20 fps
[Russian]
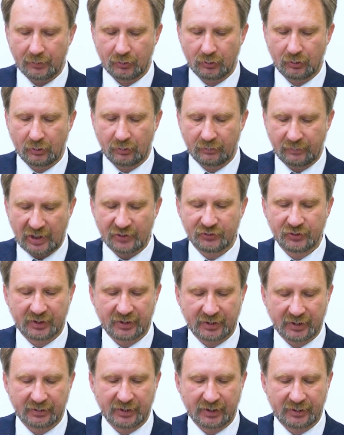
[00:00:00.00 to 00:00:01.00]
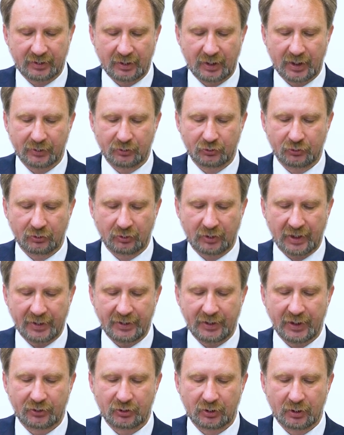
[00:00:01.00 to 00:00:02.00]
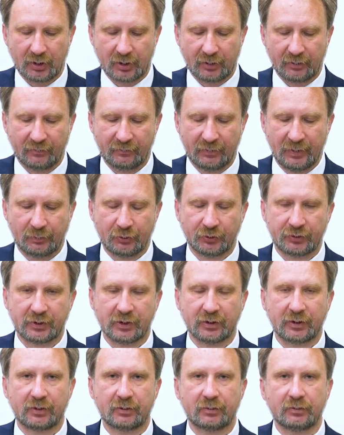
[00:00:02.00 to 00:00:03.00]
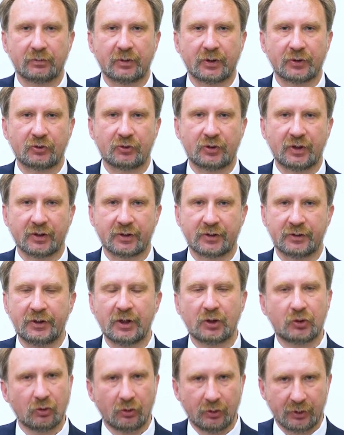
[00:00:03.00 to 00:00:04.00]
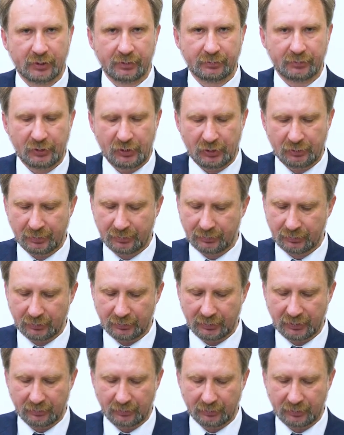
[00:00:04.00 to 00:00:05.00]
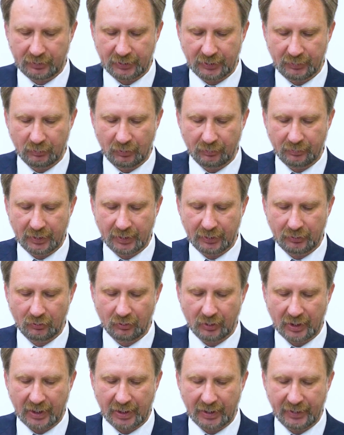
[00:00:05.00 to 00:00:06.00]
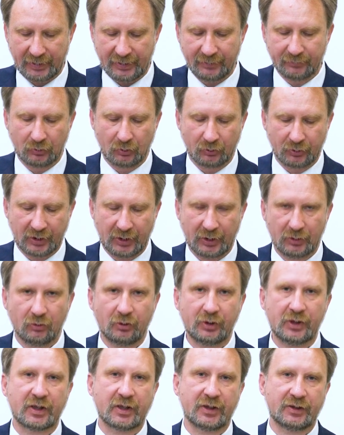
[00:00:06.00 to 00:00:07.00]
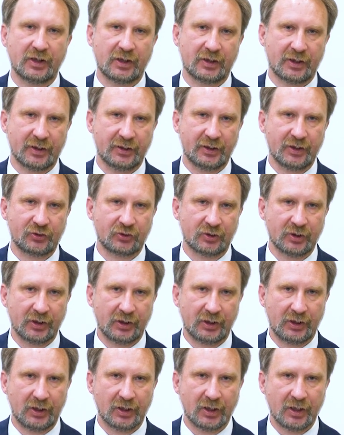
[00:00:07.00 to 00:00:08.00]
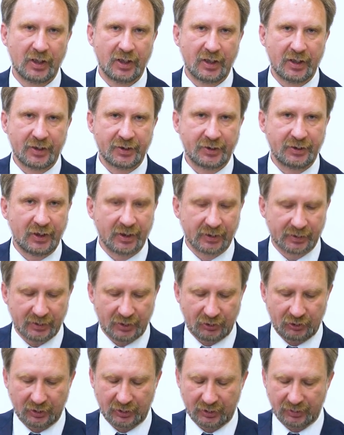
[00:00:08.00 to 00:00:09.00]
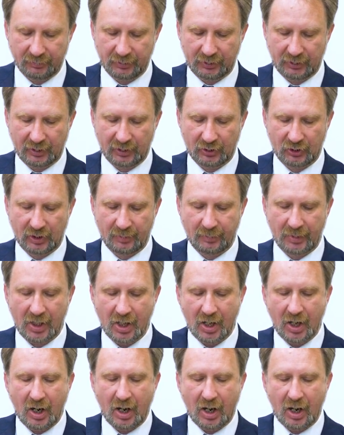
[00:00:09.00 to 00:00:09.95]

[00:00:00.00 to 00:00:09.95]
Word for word: но важно сказать сразу, что, конечно, выпуск их осуществлялся не только в 1697 году, а и в другие годы, хотя, конечно, и незначительными тиражами.